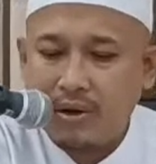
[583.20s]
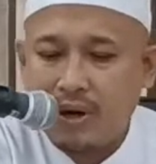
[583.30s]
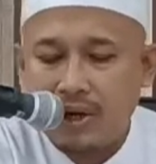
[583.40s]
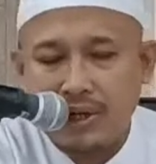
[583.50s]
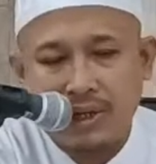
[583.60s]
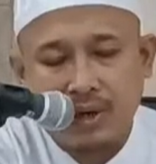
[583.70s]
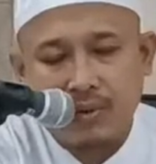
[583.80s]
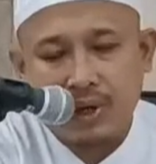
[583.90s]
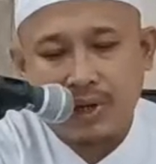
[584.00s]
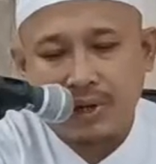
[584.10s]
Lani
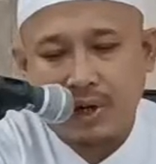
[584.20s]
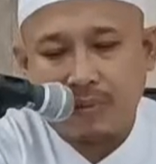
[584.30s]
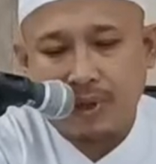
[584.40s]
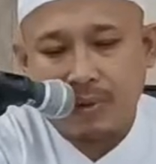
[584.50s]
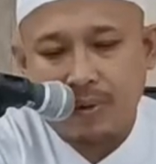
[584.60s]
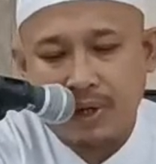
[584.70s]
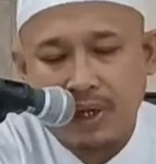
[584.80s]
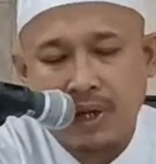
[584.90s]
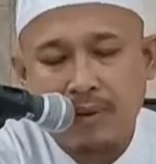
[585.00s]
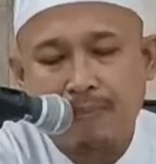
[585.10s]
dawe kanya Nabi
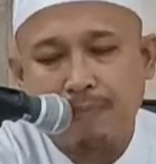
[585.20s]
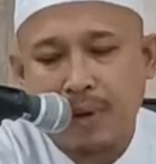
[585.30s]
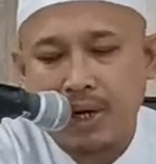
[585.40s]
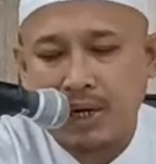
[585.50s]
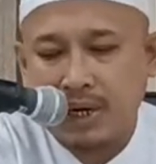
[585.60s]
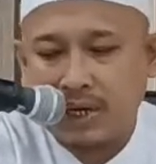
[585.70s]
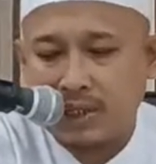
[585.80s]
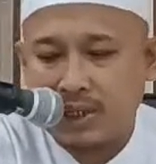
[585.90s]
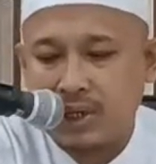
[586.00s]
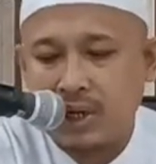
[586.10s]
mriki man
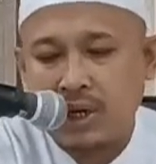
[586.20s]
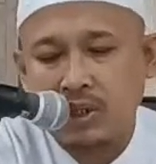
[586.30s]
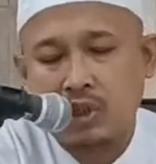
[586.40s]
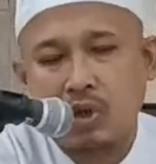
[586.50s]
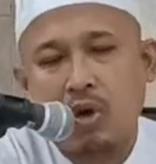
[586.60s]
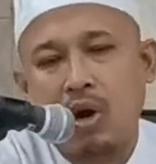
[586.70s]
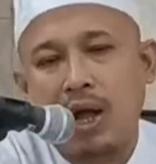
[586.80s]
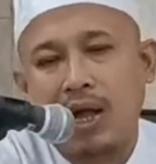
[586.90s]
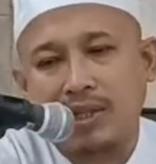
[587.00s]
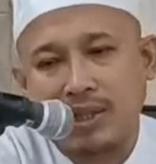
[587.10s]
nasia
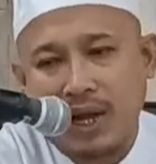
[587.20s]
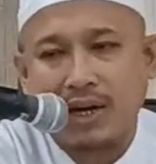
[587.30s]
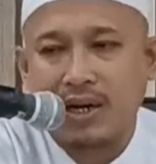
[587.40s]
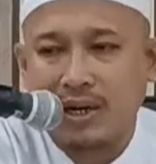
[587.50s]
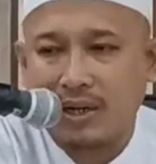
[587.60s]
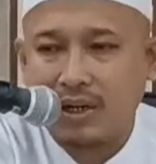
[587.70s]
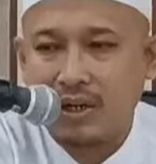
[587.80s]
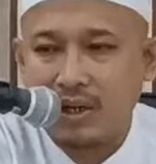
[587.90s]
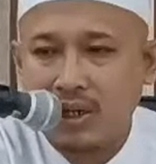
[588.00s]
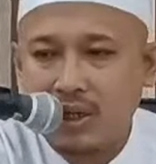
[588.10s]
salatan.
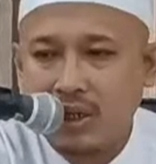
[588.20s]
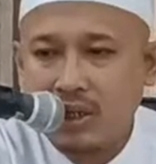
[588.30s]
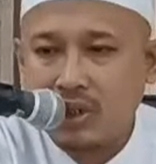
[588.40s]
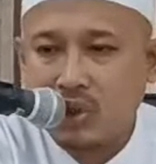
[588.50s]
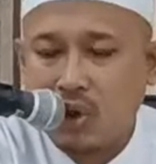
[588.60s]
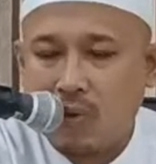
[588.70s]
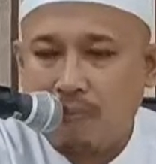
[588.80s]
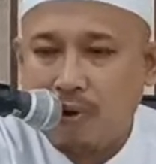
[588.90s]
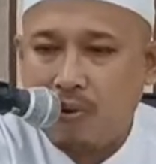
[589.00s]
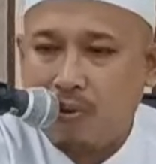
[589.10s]

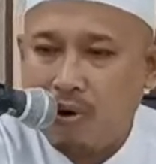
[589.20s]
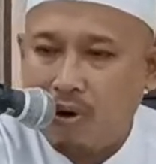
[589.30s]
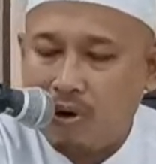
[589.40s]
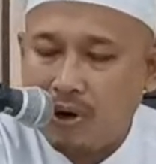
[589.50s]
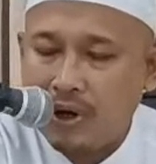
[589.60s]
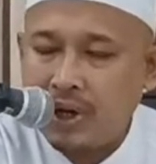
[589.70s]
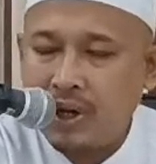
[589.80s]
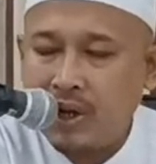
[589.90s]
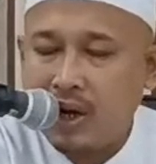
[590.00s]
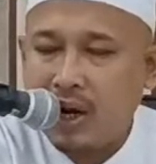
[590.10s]
sopo
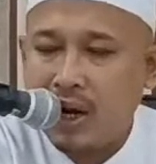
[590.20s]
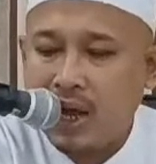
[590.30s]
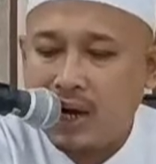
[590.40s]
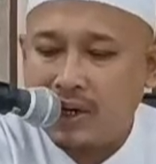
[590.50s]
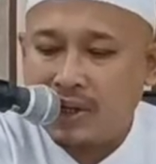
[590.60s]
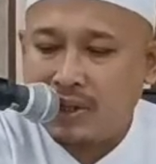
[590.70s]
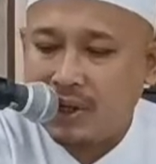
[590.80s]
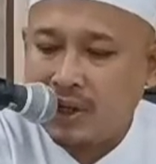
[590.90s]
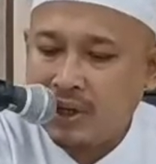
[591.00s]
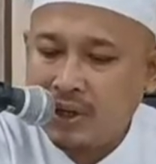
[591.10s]
wonge lali
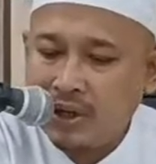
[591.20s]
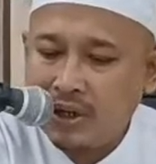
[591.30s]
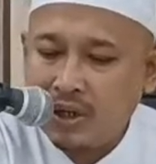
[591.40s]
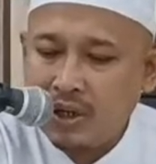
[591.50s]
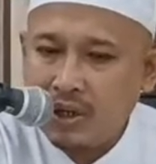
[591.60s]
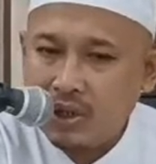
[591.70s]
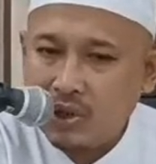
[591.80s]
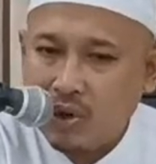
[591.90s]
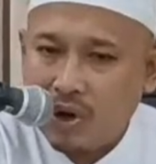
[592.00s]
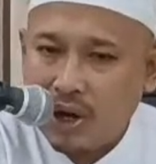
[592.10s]
ting
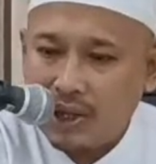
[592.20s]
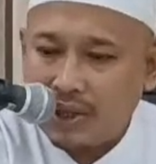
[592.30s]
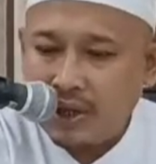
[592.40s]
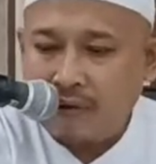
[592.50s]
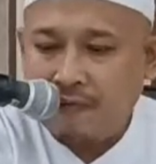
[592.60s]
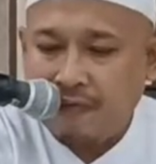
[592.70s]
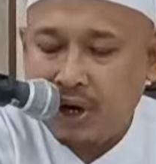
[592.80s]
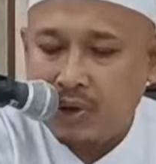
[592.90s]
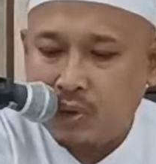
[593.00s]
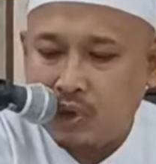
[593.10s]
salate
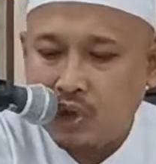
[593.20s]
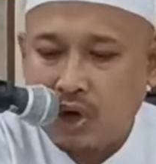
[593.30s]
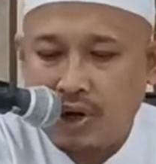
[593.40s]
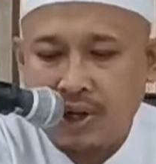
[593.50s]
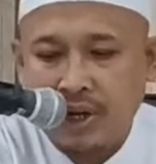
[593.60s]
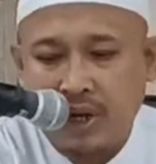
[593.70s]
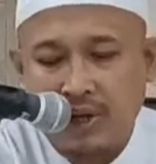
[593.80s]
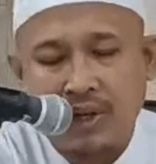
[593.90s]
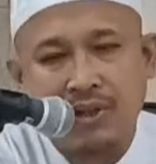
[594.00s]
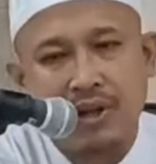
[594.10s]
fal yusalliha
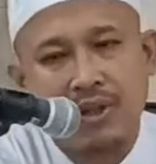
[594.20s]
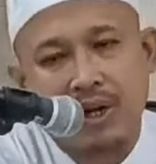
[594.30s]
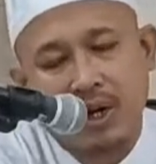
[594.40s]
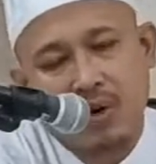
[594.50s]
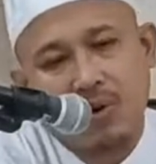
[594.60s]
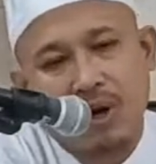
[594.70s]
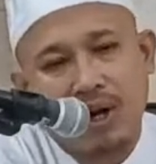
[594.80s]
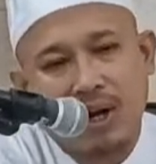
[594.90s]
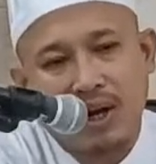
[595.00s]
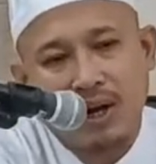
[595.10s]
idha
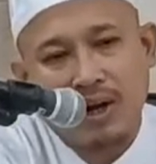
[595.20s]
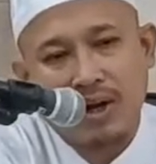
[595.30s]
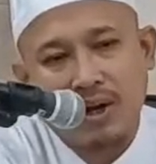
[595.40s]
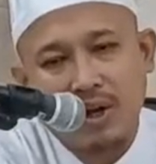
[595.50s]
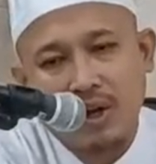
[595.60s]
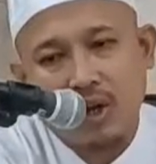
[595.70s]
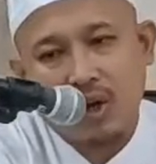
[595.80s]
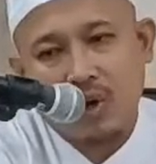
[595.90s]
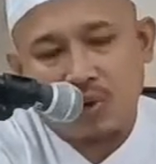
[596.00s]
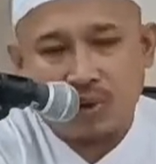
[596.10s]
dakaroha
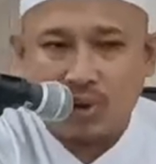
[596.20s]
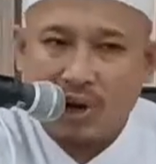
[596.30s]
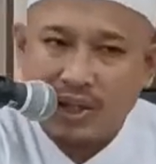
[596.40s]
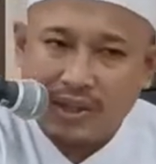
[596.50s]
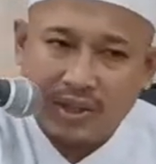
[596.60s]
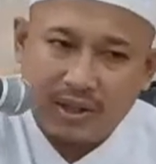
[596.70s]
Kudu sholat